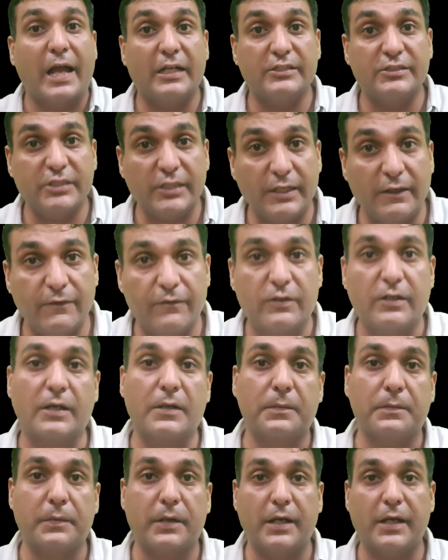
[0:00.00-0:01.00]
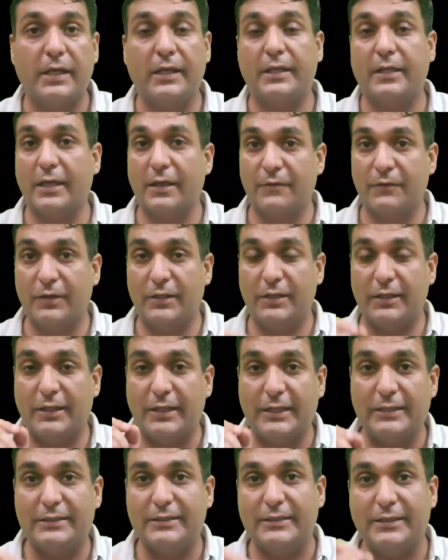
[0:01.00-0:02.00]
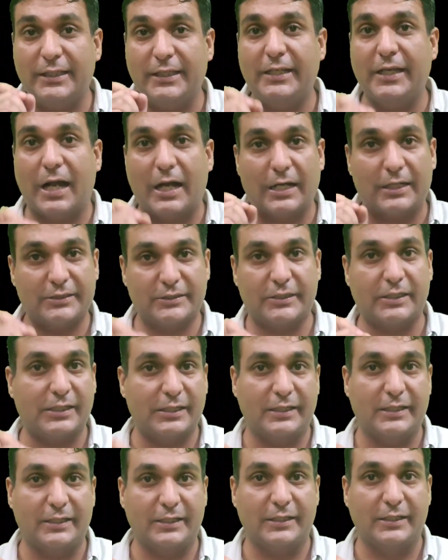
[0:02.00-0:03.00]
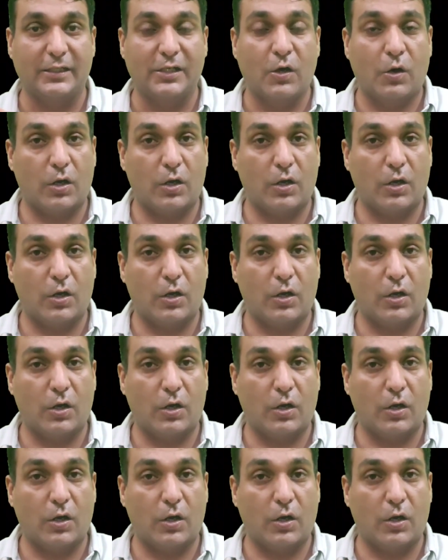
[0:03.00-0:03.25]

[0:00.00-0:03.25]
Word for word: अचीव कर पाए केवल इतनी आशा है